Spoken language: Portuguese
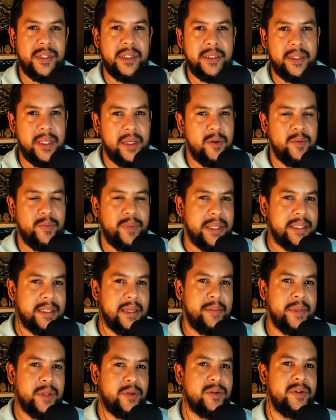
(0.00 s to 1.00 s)
você tem um
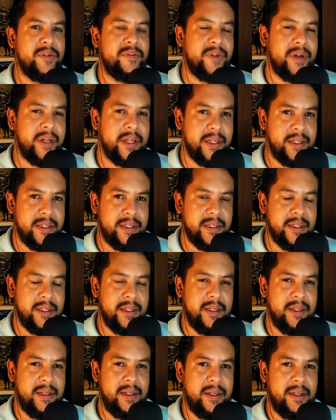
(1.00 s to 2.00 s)
pensamento
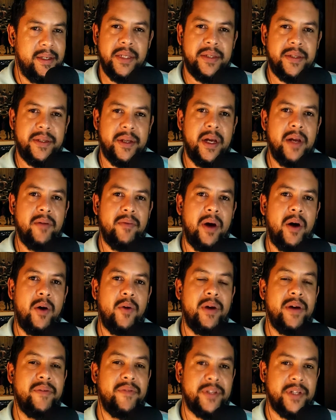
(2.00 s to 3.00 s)
diferente, estranho
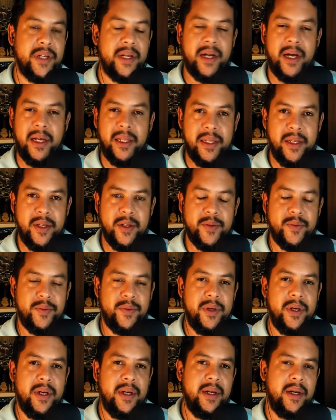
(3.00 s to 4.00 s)
ao
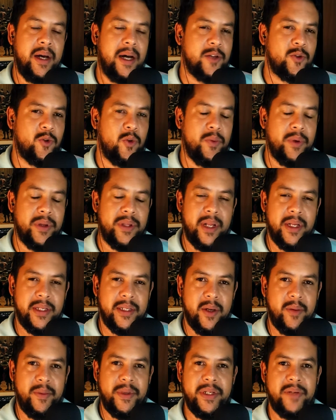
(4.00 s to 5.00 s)
evangelicalismo, às
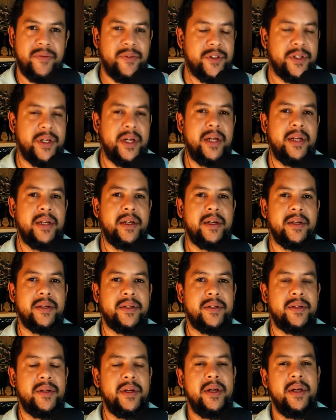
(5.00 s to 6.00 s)
comunidades realmente
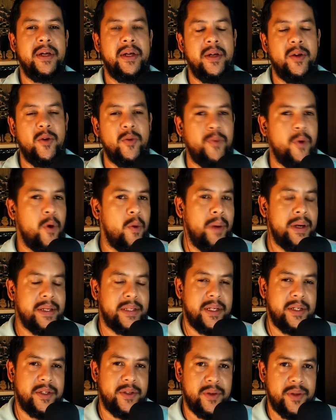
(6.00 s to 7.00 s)
evangélicas, um pouco
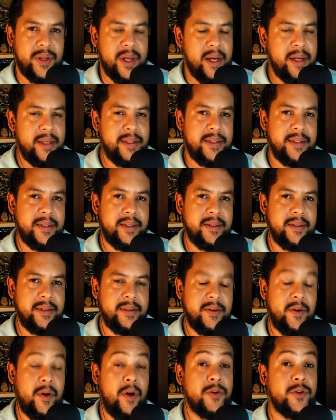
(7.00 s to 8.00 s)
mais
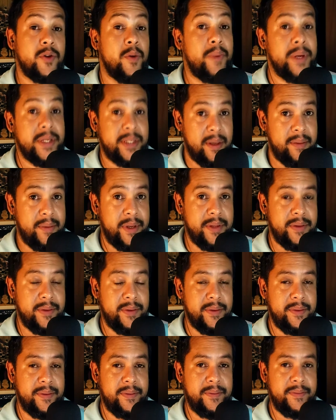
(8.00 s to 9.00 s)
tradicionais? Qual é o seu
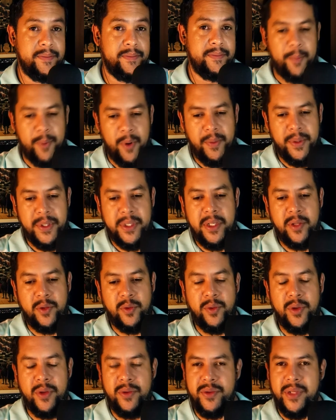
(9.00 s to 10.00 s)
pensamento? A própria
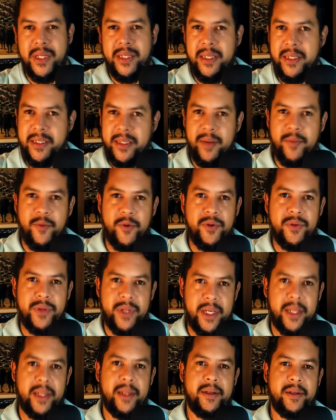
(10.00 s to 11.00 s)
Escritura nos dá
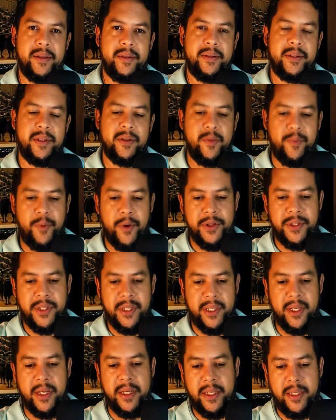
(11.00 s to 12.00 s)
testemunho dela. Então,
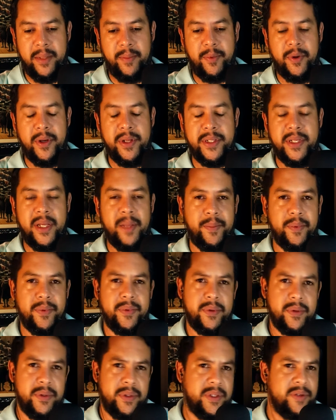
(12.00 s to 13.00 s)
posso citar aqui, por
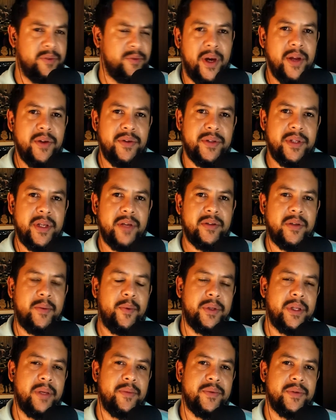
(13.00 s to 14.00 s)
exemplo, dos vários
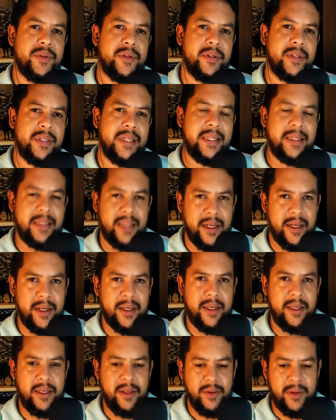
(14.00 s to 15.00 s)
textos que podemos
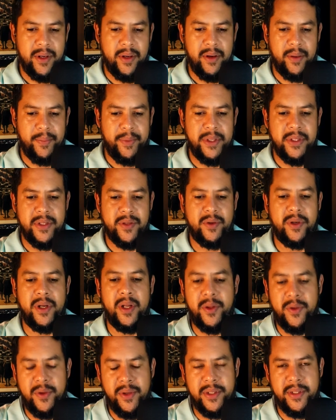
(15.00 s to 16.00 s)
citar aqui, eu quero apenas
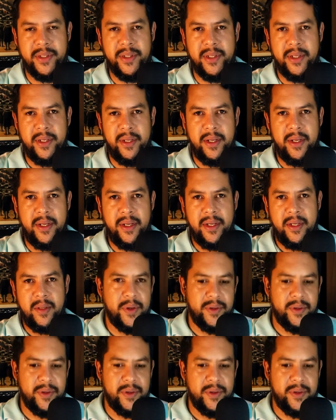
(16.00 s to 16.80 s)
escolher dois. O